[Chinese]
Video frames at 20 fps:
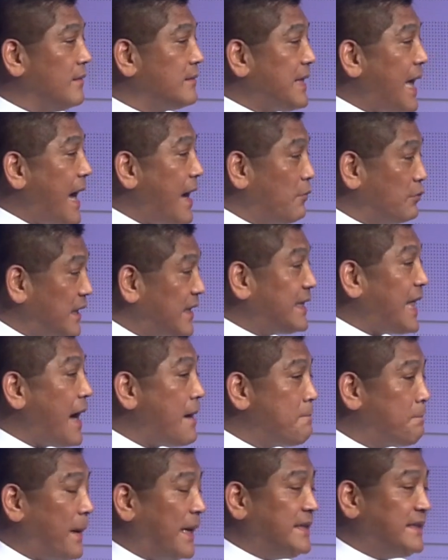大概我在
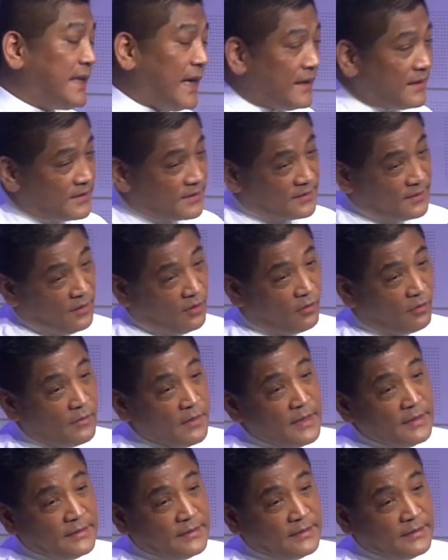当班长的时候，